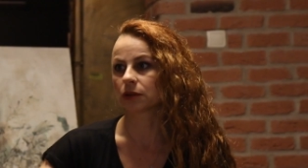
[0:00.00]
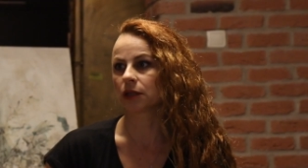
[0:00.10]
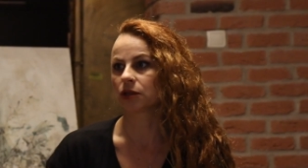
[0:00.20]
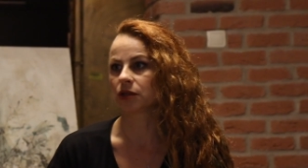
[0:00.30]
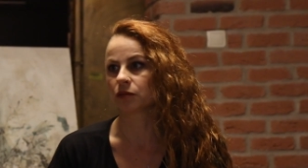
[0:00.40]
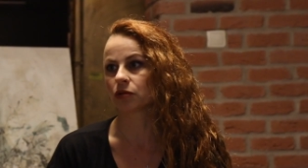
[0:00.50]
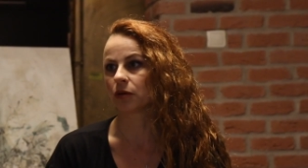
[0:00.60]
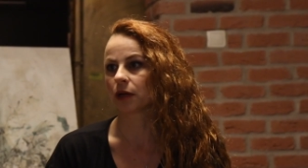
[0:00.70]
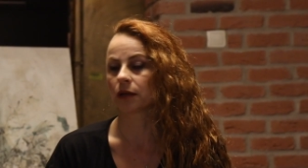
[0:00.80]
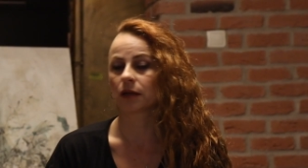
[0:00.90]
çok değiştiğimi
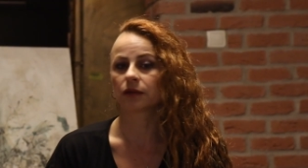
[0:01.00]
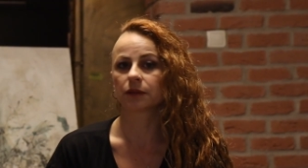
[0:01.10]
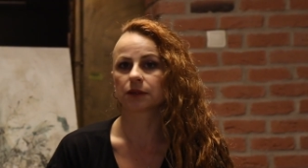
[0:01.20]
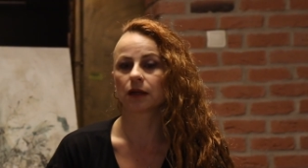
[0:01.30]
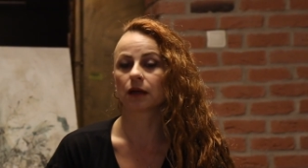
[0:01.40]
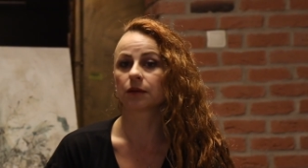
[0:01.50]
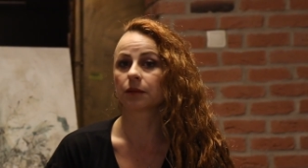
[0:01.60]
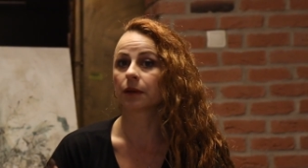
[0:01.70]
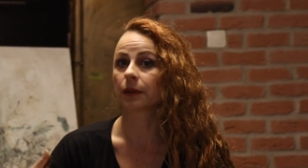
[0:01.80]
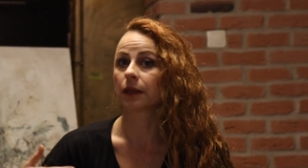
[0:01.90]
söylerler mesela
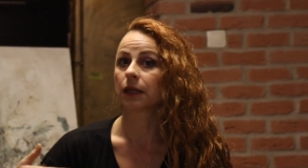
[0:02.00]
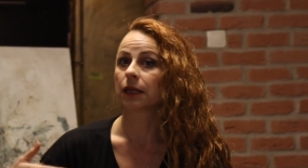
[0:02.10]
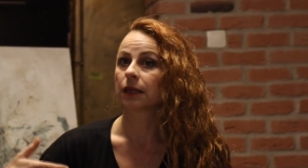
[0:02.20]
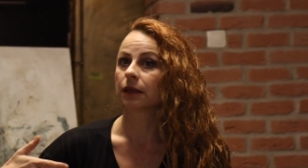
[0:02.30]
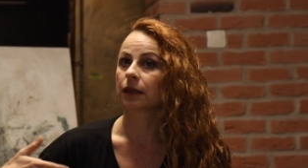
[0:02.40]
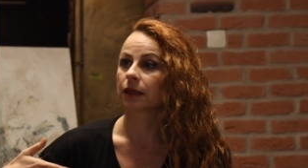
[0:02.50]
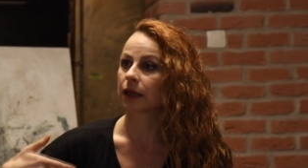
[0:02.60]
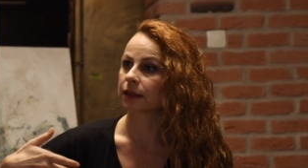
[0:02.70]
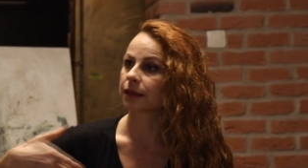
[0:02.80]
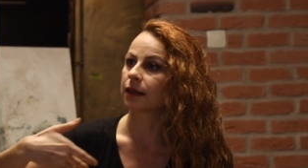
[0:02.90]
benim ama e,
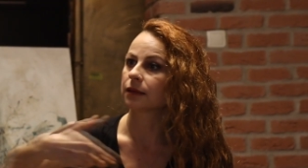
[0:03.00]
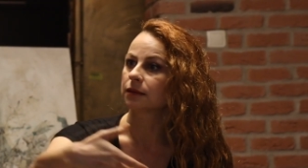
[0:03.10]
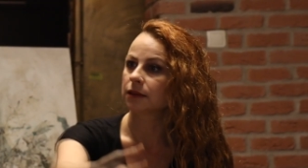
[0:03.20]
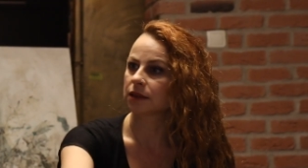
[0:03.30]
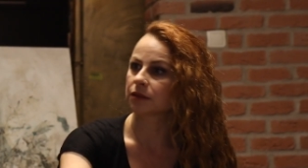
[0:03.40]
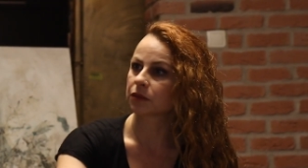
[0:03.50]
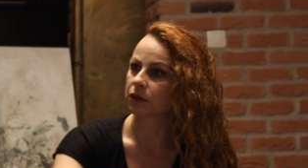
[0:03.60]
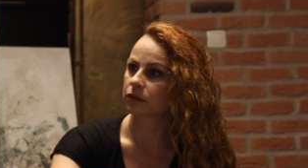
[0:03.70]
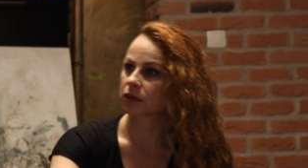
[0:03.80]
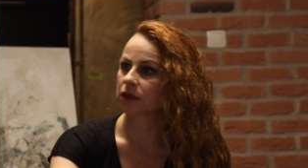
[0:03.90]
kendi kendine resim
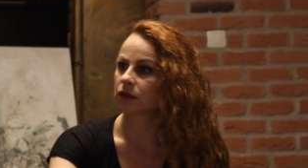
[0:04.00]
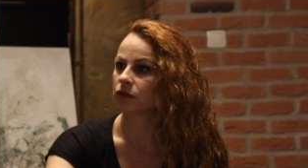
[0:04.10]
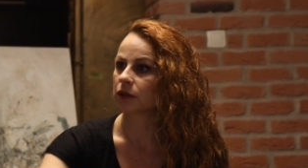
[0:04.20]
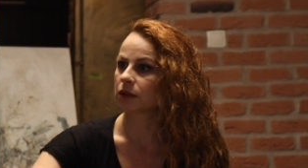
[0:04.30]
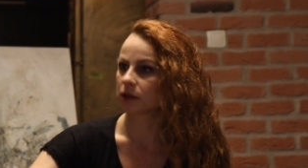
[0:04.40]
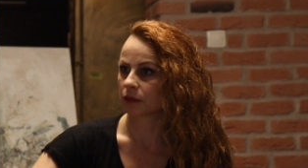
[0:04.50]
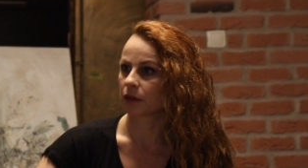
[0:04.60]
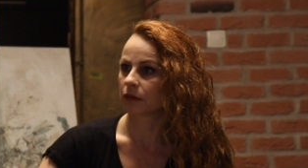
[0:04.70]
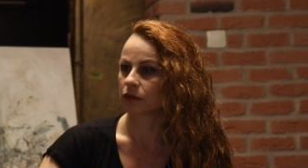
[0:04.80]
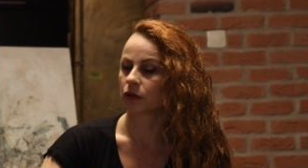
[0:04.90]
serüvenini
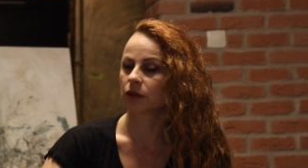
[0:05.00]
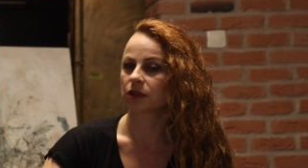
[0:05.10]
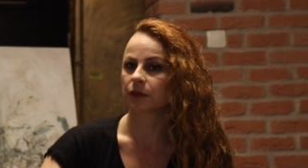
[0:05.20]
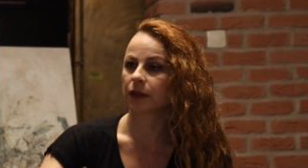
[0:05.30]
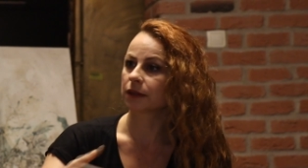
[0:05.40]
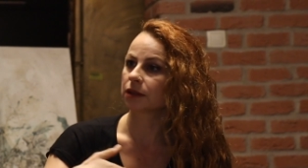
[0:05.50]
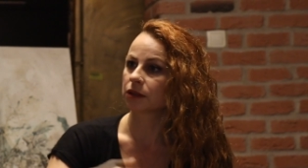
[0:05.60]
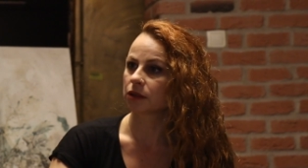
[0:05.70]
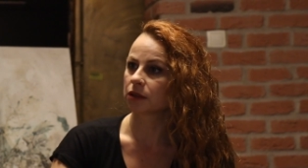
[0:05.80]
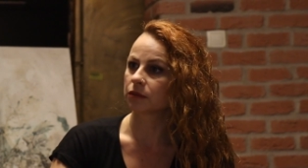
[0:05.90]
tamamlıyor. İspanya'da
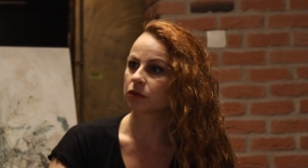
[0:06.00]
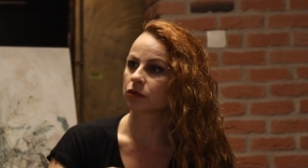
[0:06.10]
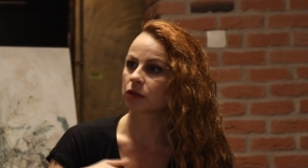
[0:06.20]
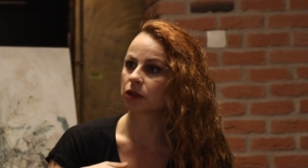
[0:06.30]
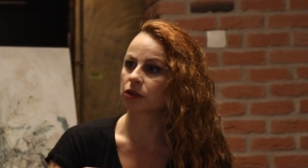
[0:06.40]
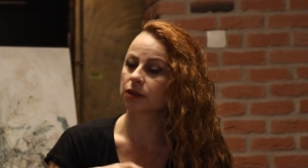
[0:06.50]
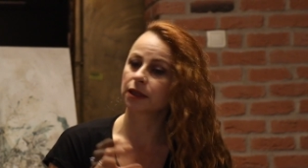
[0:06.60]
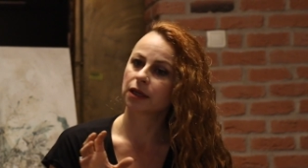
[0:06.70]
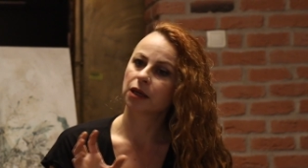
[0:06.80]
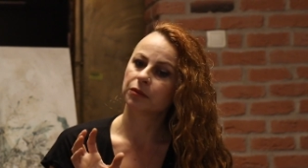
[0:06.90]
yaşadığım
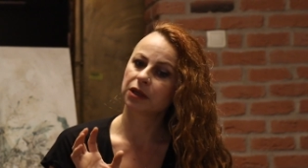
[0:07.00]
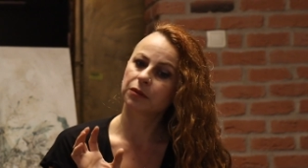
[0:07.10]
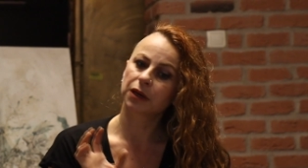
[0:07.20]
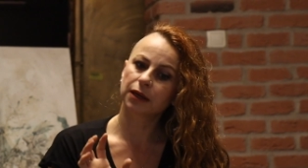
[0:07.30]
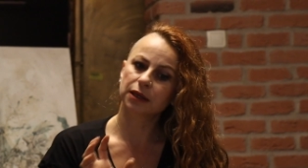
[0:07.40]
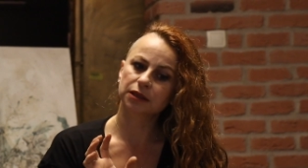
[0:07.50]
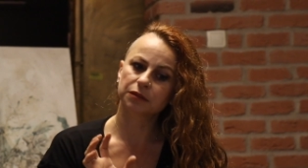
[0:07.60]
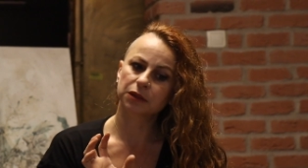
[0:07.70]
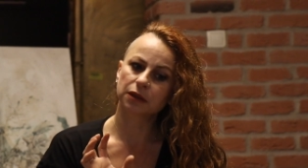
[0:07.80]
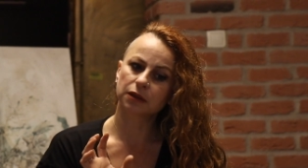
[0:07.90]
süreçte benim
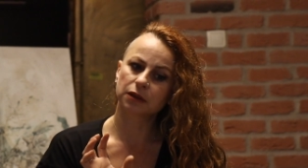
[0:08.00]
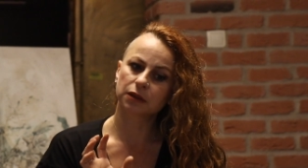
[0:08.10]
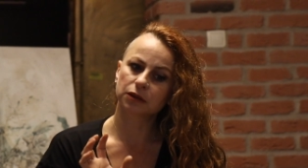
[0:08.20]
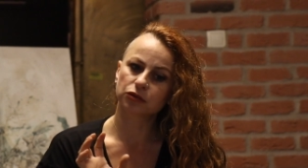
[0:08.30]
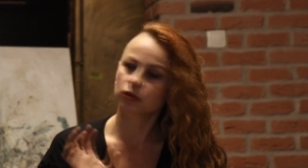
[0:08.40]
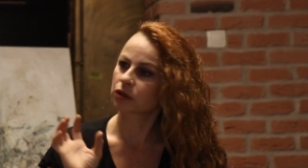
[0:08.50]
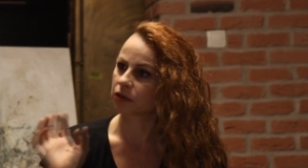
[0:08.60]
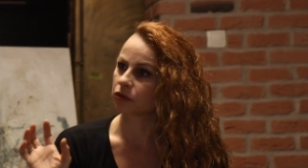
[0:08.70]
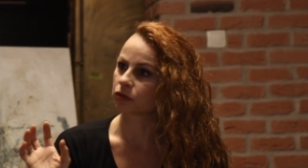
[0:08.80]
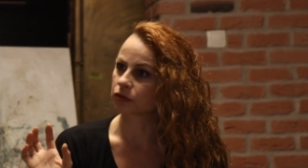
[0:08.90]
hayatımda e, çok
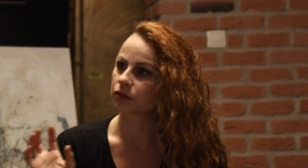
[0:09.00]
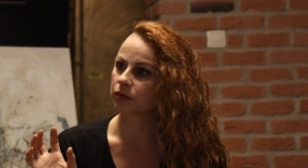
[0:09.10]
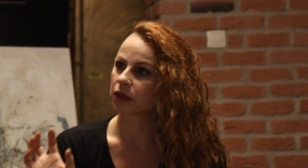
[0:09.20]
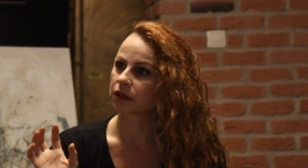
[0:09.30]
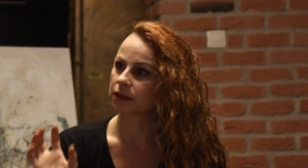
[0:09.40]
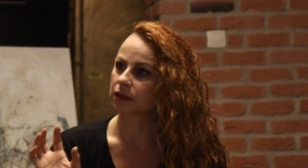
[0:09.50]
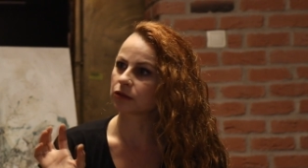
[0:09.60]
kitap okurdum ben